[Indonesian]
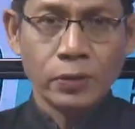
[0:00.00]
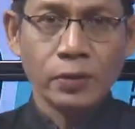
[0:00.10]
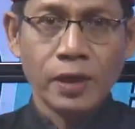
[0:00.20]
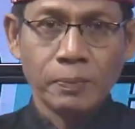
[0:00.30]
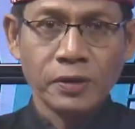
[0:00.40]

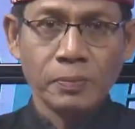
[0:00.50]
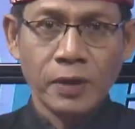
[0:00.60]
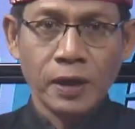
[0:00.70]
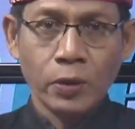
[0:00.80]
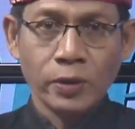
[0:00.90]
gudang
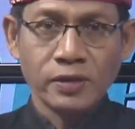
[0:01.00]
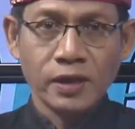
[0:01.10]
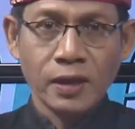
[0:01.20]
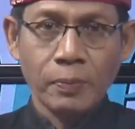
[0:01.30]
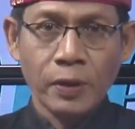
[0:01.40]
penyimpanan
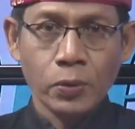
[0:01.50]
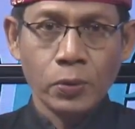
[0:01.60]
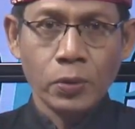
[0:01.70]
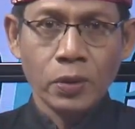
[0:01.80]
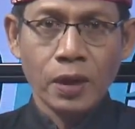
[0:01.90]
logistik
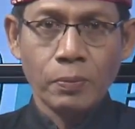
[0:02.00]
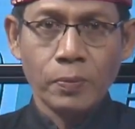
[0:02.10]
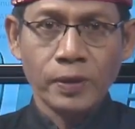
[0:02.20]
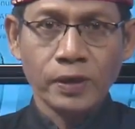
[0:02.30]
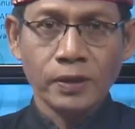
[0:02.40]
KPU
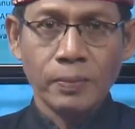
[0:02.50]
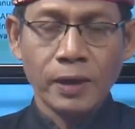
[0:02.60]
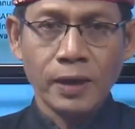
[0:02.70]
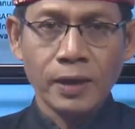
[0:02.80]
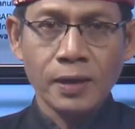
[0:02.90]
Kabupaten
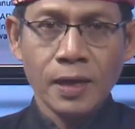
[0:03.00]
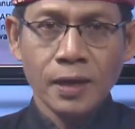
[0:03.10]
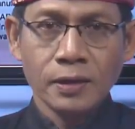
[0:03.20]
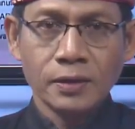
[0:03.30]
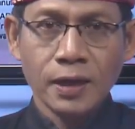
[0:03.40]
Tabanan
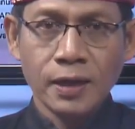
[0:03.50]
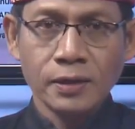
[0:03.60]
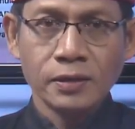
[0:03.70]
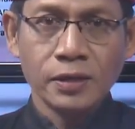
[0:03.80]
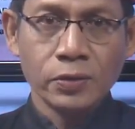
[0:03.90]
di
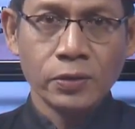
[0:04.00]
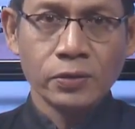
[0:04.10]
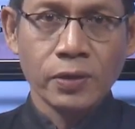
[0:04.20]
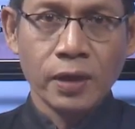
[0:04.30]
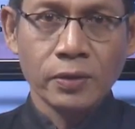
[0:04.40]
Jalan Insinyur
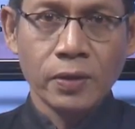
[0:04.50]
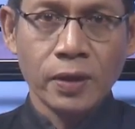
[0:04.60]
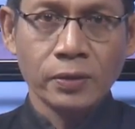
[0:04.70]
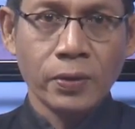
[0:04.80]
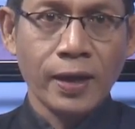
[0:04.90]
Soekarno
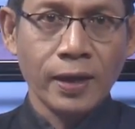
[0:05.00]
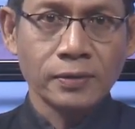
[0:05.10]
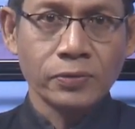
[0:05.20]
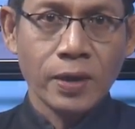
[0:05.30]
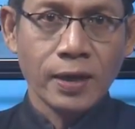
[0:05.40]
atau
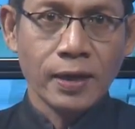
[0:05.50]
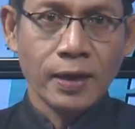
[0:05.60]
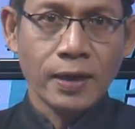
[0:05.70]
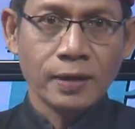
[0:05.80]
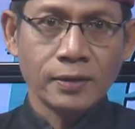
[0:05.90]
X
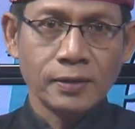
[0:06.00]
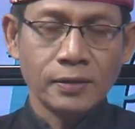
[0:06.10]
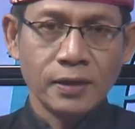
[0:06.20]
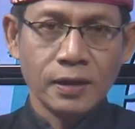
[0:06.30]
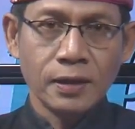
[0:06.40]
Walayan Hardi
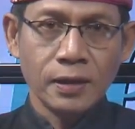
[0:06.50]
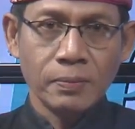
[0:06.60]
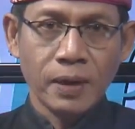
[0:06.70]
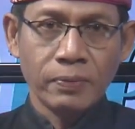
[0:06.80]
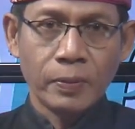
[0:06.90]
Senin 5
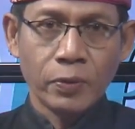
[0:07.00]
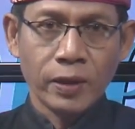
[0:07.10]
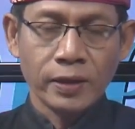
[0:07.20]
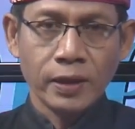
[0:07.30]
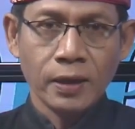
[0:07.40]

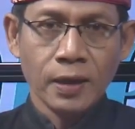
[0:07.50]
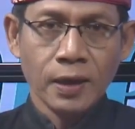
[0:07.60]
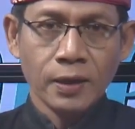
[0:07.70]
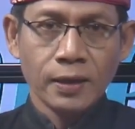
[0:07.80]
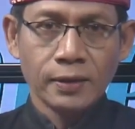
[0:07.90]
Februari.
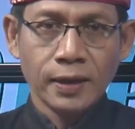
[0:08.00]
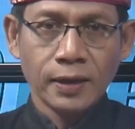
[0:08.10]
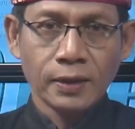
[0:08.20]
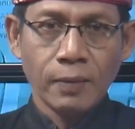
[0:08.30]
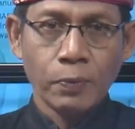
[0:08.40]

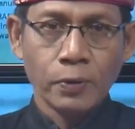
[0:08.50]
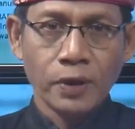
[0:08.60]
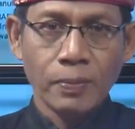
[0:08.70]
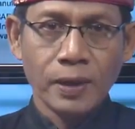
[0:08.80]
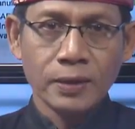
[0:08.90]
Kedatangan
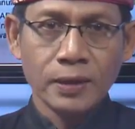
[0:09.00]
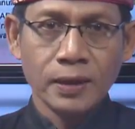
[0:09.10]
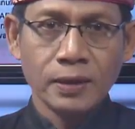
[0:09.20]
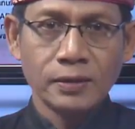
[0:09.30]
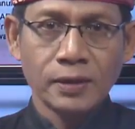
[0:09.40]
Kapolda
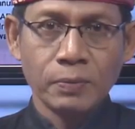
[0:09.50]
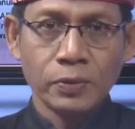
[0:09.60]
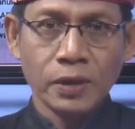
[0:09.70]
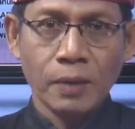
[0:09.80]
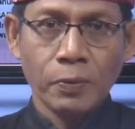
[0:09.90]
Bali
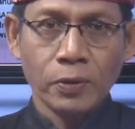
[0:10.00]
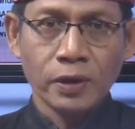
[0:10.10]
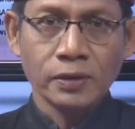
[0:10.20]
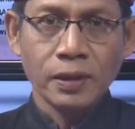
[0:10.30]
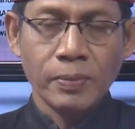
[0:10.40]
disambut
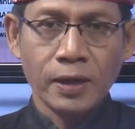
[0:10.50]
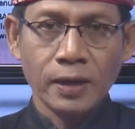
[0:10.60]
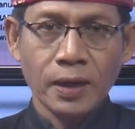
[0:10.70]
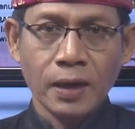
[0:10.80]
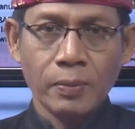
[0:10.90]
Kapolres
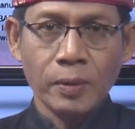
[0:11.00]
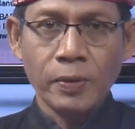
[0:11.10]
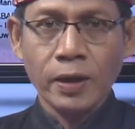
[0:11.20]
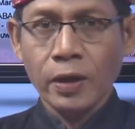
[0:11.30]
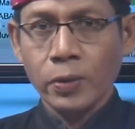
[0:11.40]
Tabanan
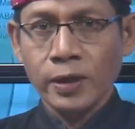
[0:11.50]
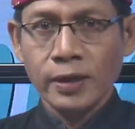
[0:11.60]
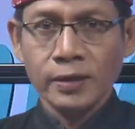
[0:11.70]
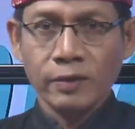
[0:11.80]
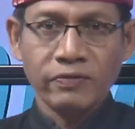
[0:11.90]
AKBP Leo
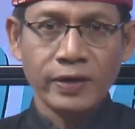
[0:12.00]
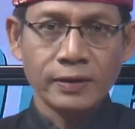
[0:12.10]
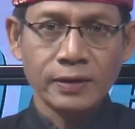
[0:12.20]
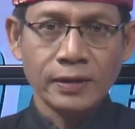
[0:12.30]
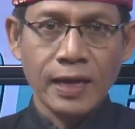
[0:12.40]
Dedi
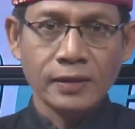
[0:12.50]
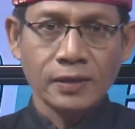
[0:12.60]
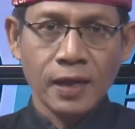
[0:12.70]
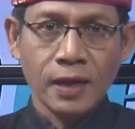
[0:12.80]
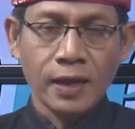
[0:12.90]
Devretes
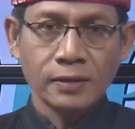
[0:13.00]
SH